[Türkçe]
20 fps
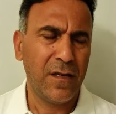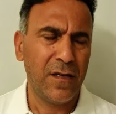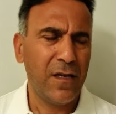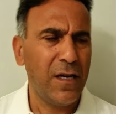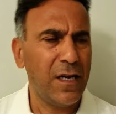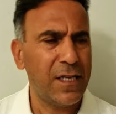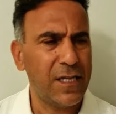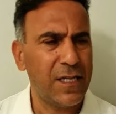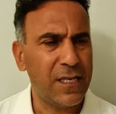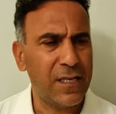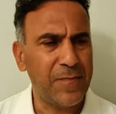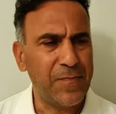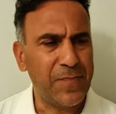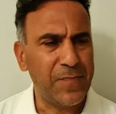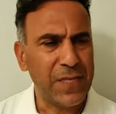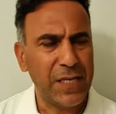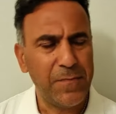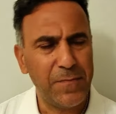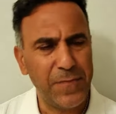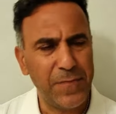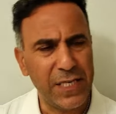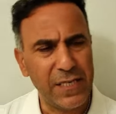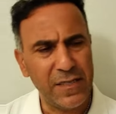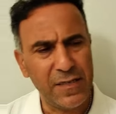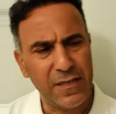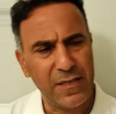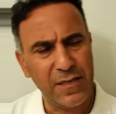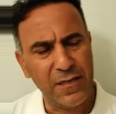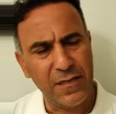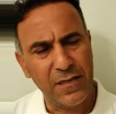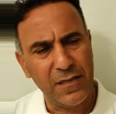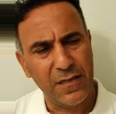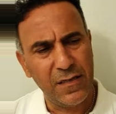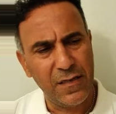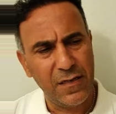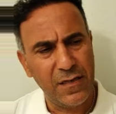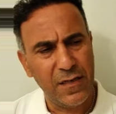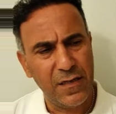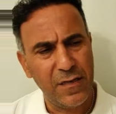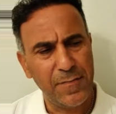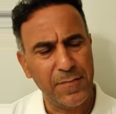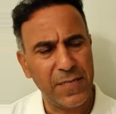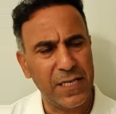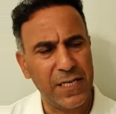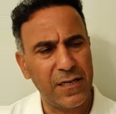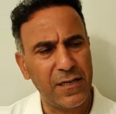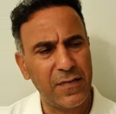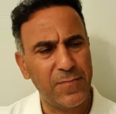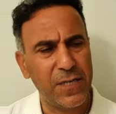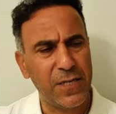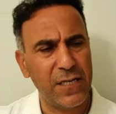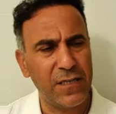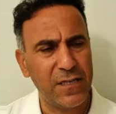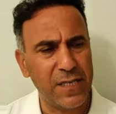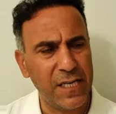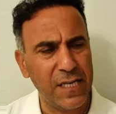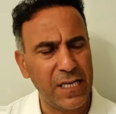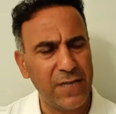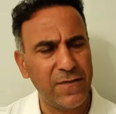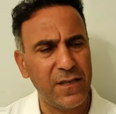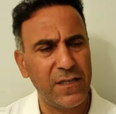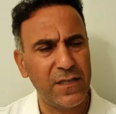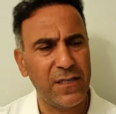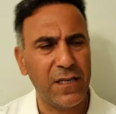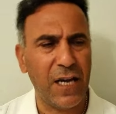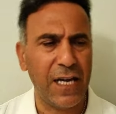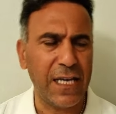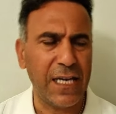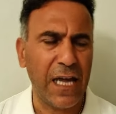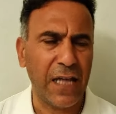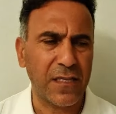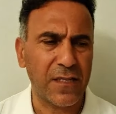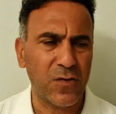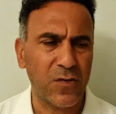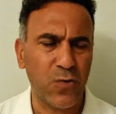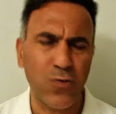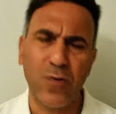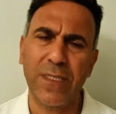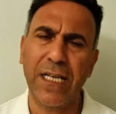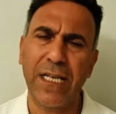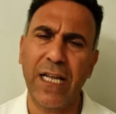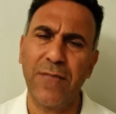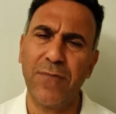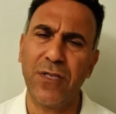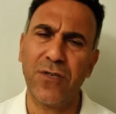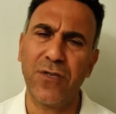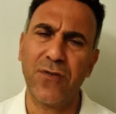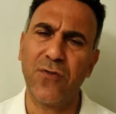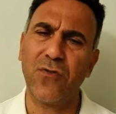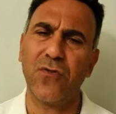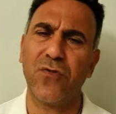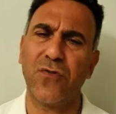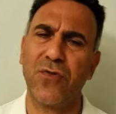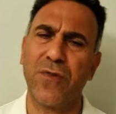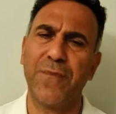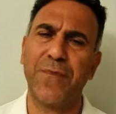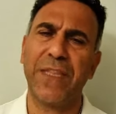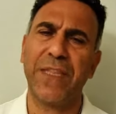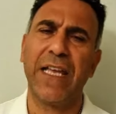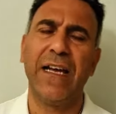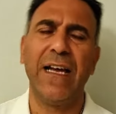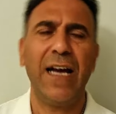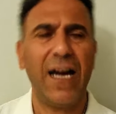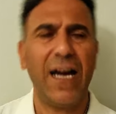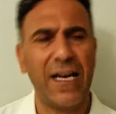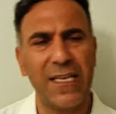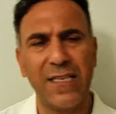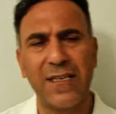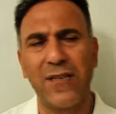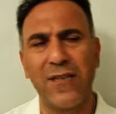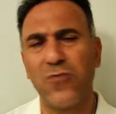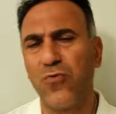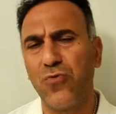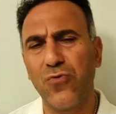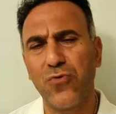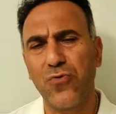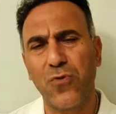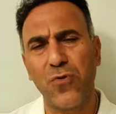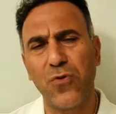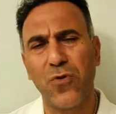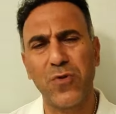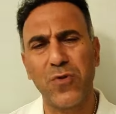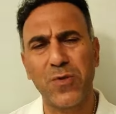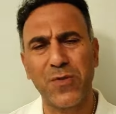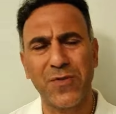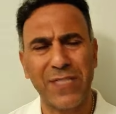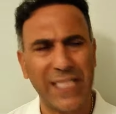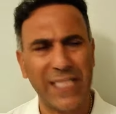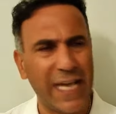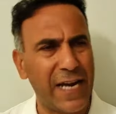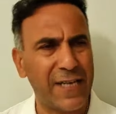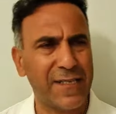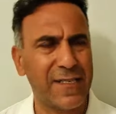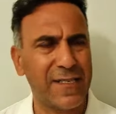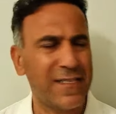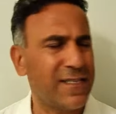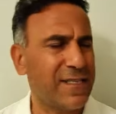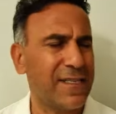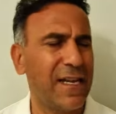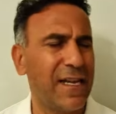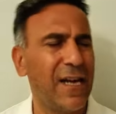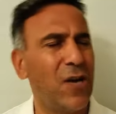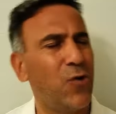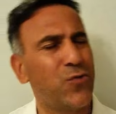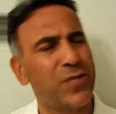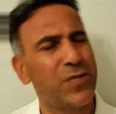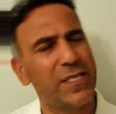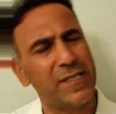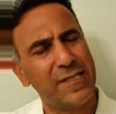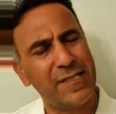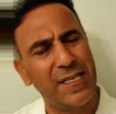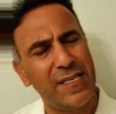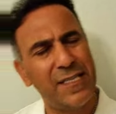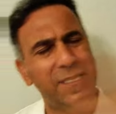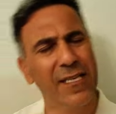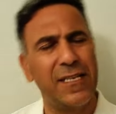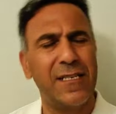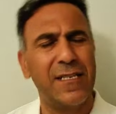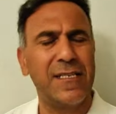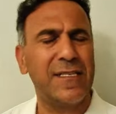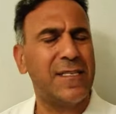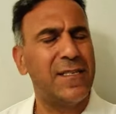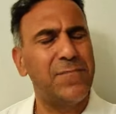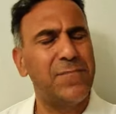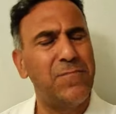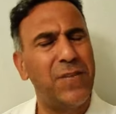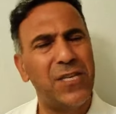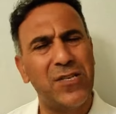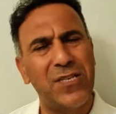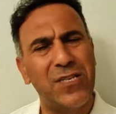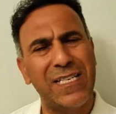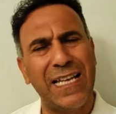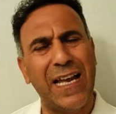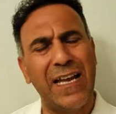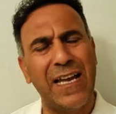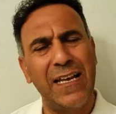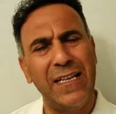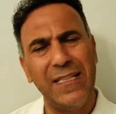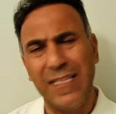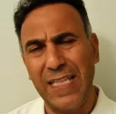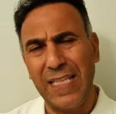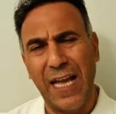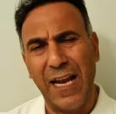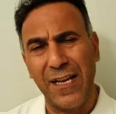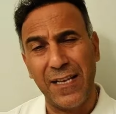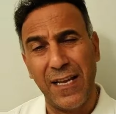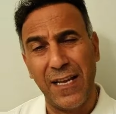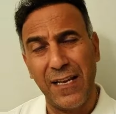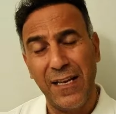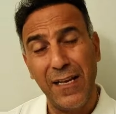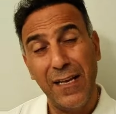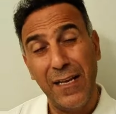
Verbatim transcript: Hani birisi bir araba alır, ev alır, hayatında güzel bir şey olur, hayırlı uğurlu olsun dersiniz. O da size derisi başına der ya.